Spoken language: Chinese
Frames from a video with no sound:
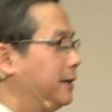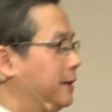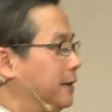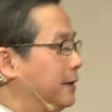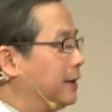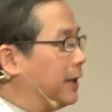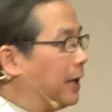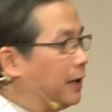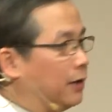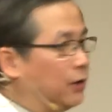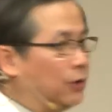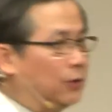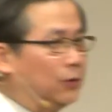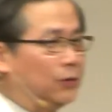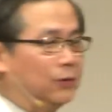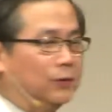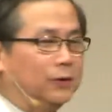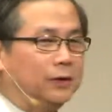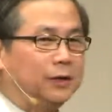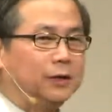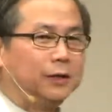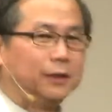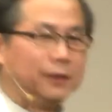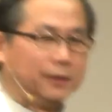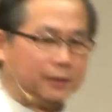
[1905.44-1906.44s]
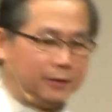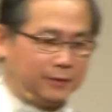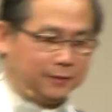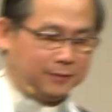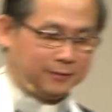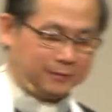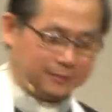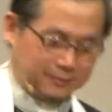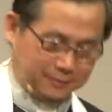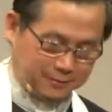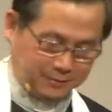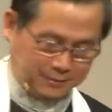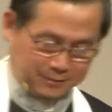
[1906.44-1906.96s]
然后
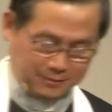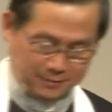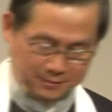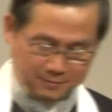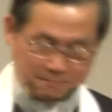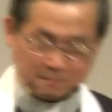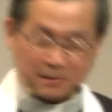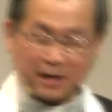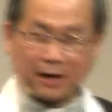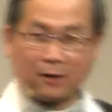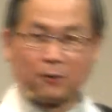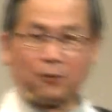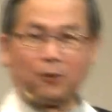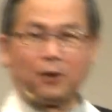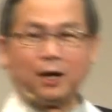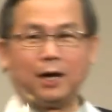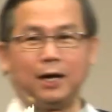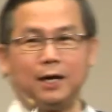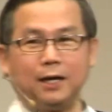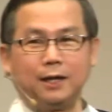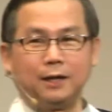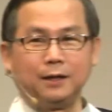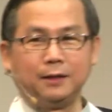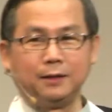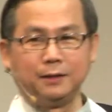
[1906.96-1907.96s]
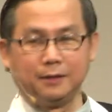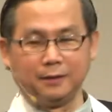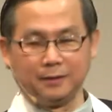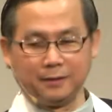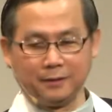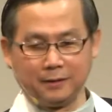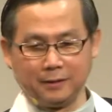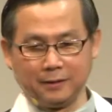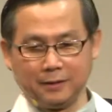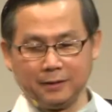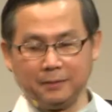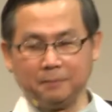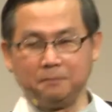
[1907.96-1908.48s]
把花
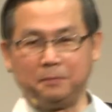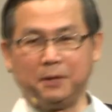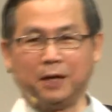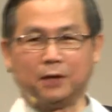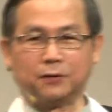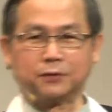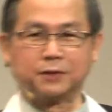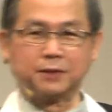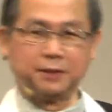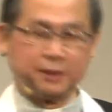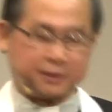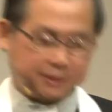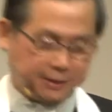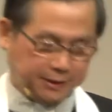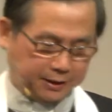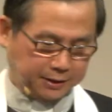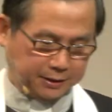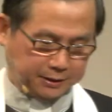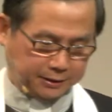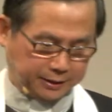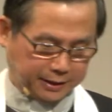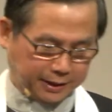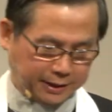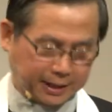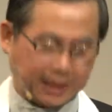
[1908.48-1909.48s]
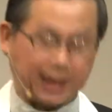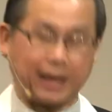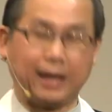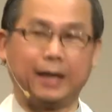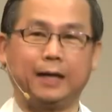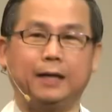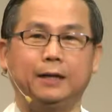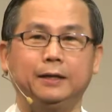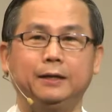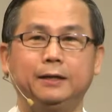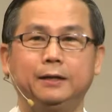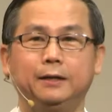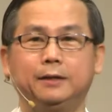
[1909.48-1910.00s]
表示献给他。
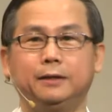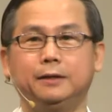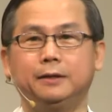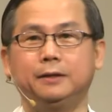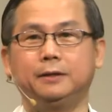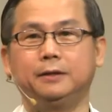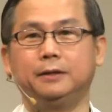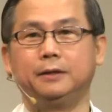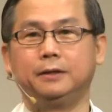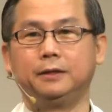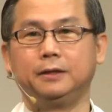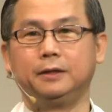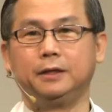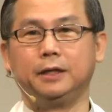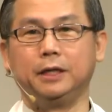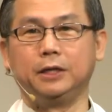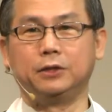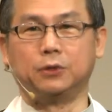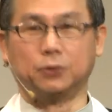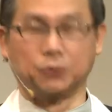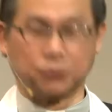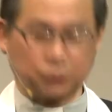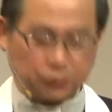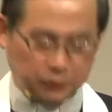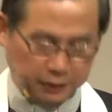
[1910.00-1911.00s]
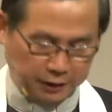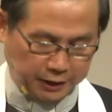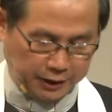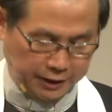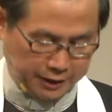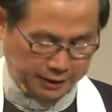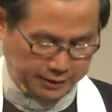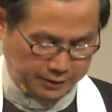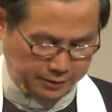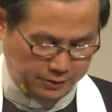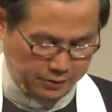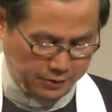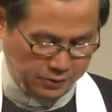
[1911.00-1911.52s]
一种追念，
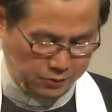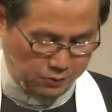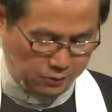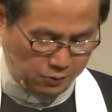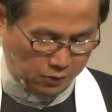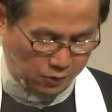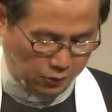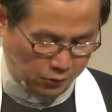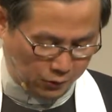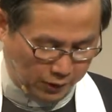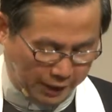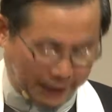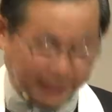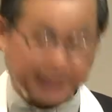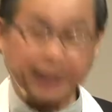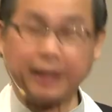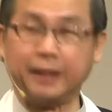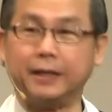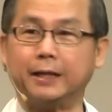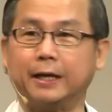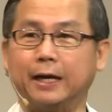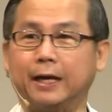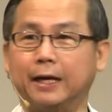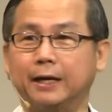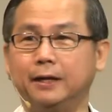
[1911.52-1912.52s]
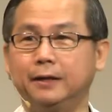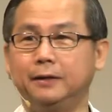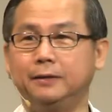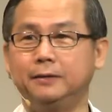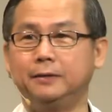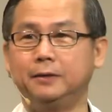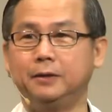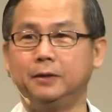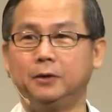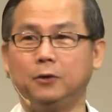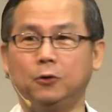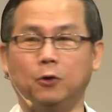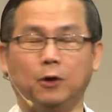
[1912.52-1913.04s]
我怀念他，
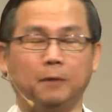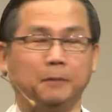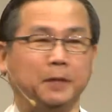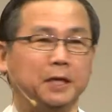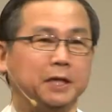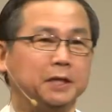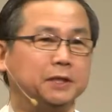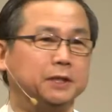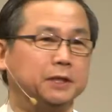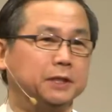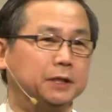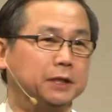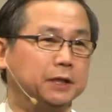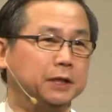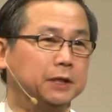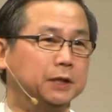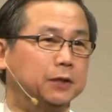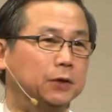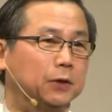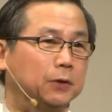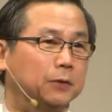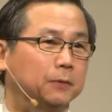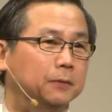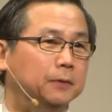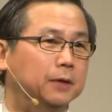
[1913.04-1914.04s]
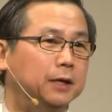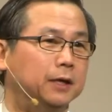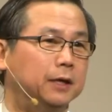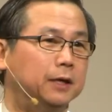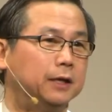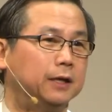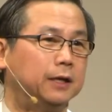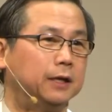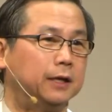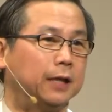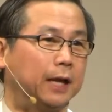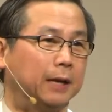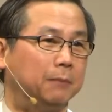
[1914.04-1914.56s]
我们一起低头
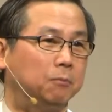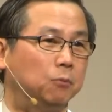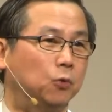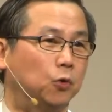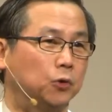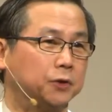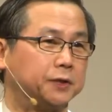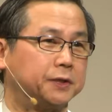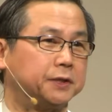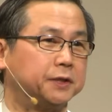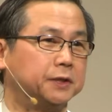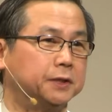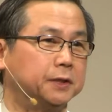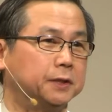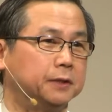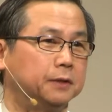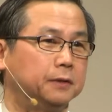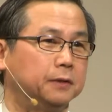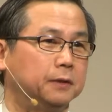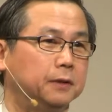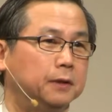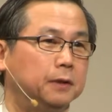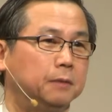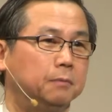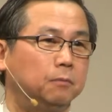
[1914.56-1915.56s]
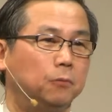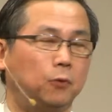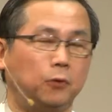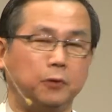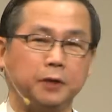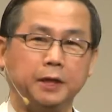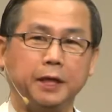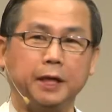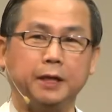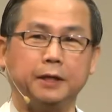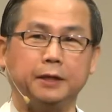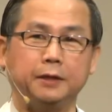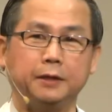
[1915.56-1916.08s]
来默思默
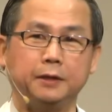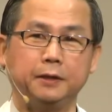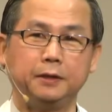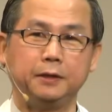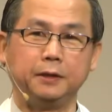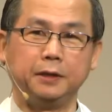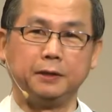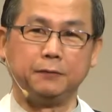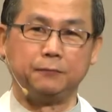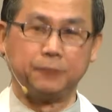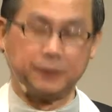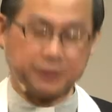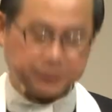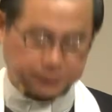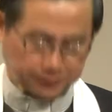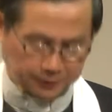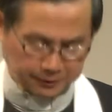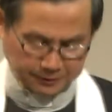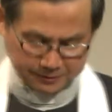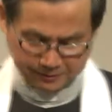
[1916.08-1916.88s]
念一分钟。